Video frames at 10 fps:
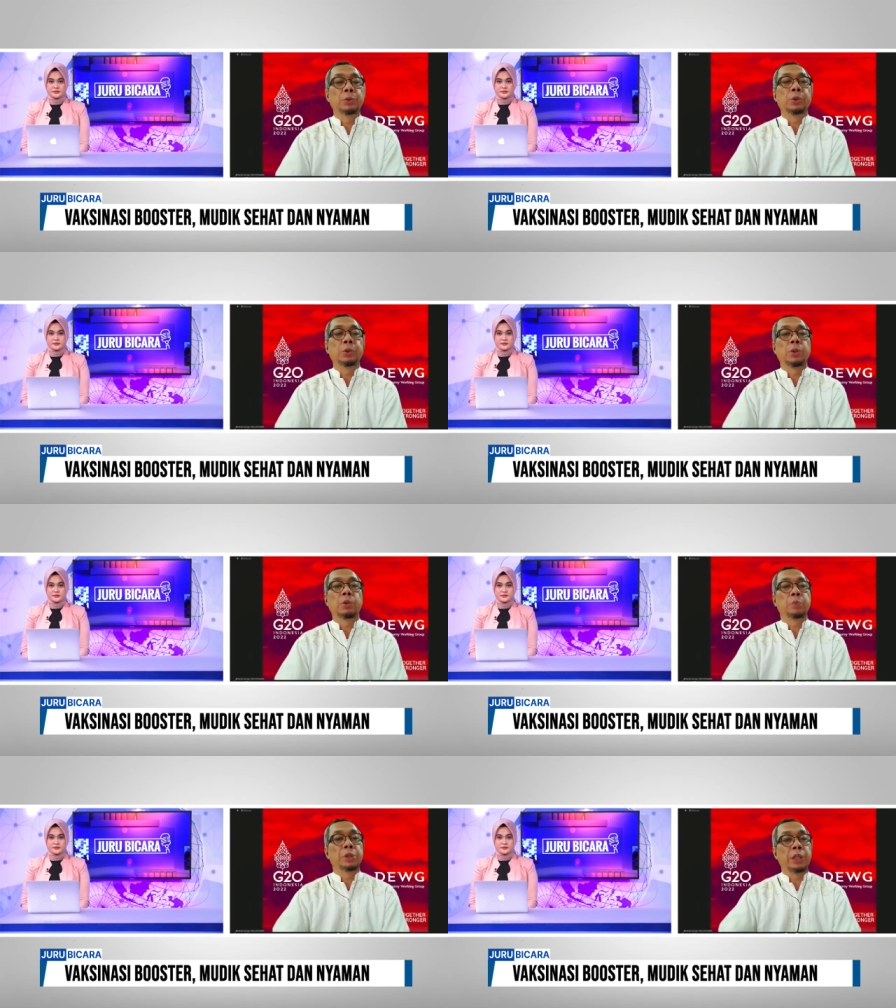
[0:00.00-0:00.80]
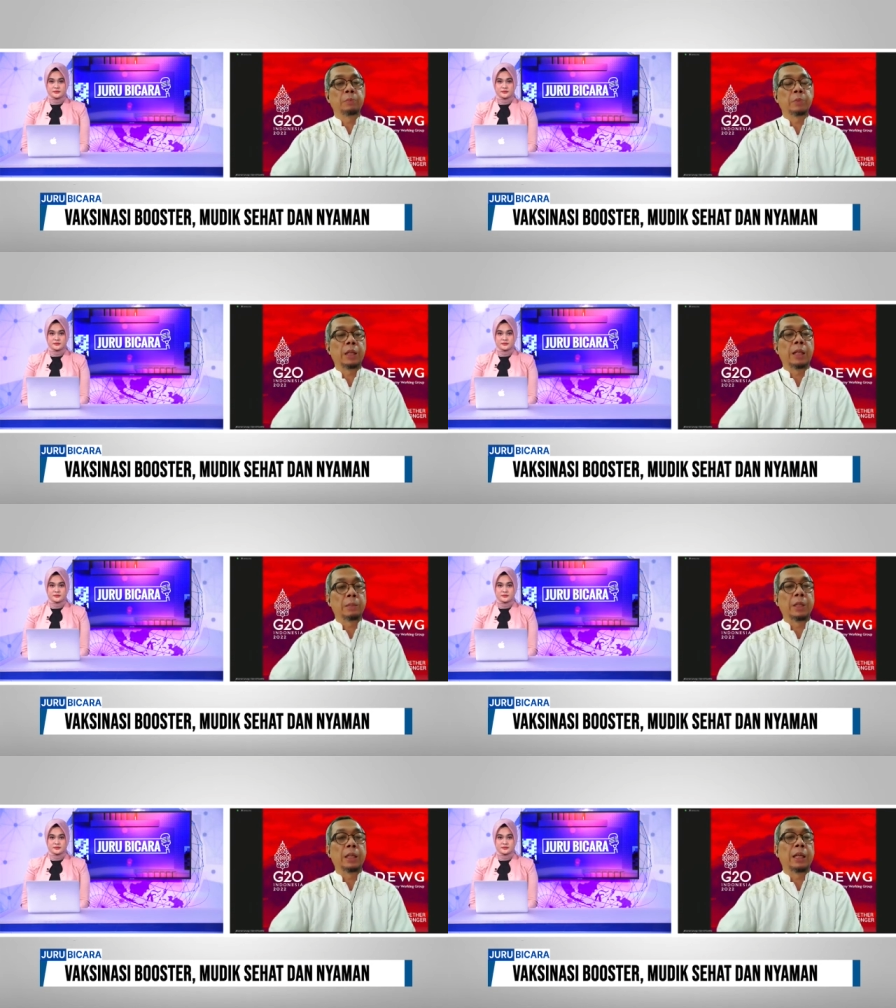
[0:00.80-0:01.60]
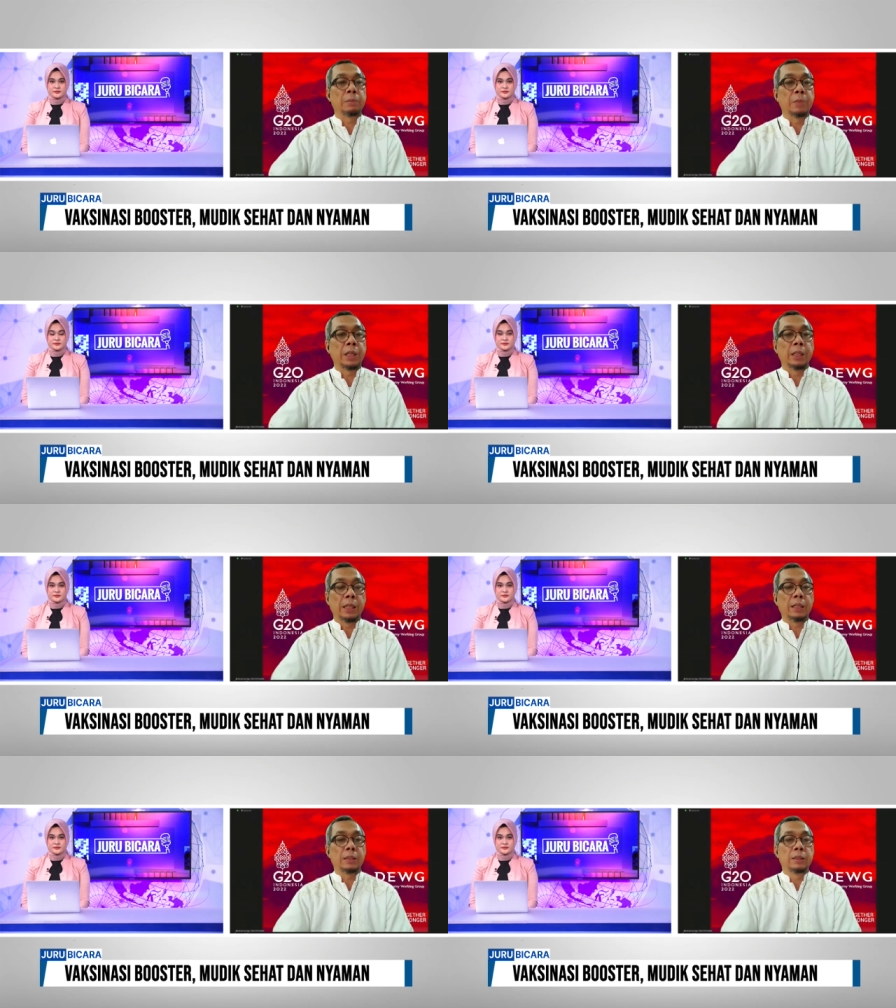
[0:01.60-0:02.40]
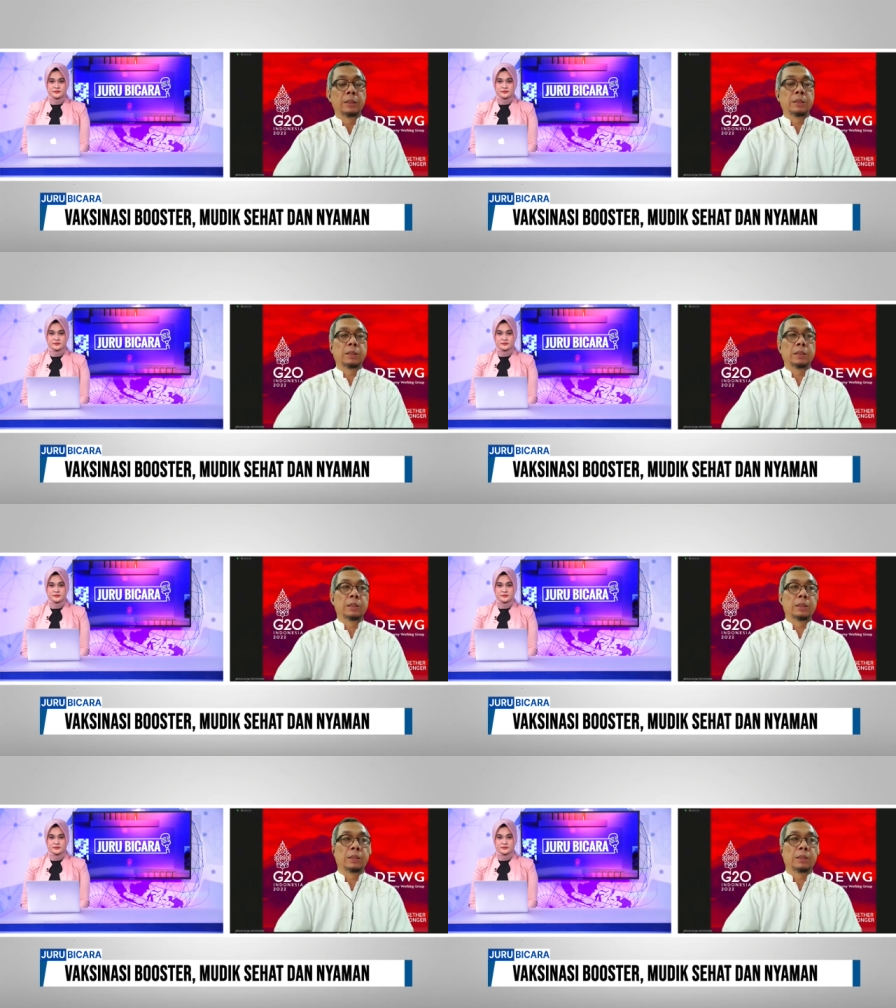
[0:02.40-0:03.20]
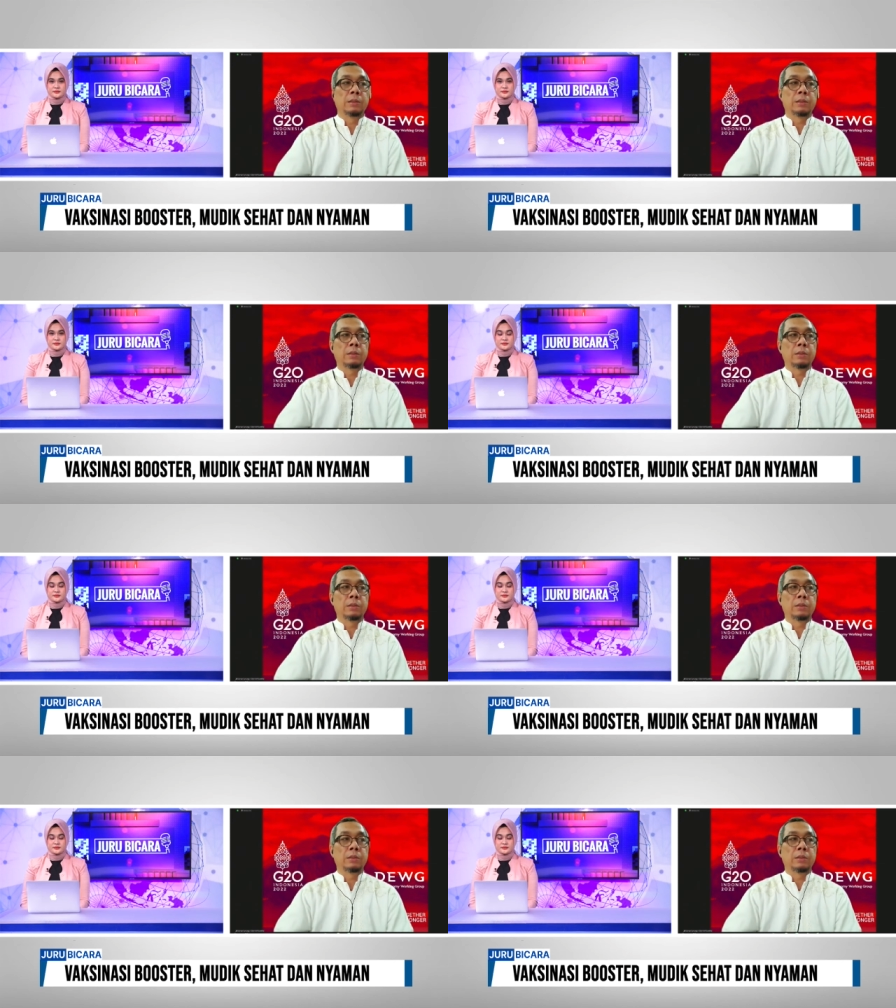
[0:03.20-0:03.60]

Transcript: untuk menyiapkan armada-armada uh,